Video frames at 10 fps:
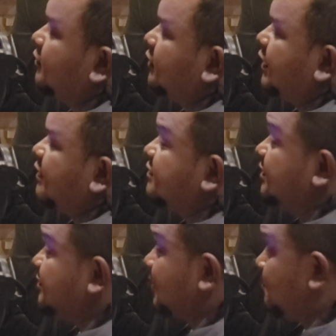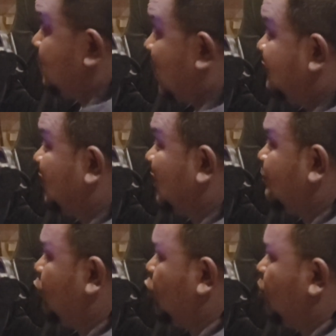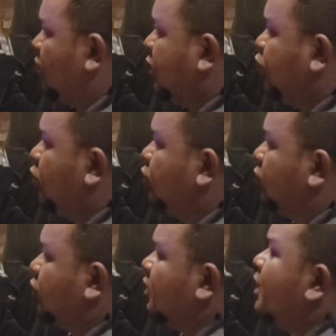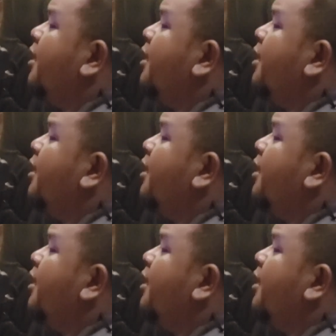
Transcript: tentang sistem pengajaran Pondok Modern Gontor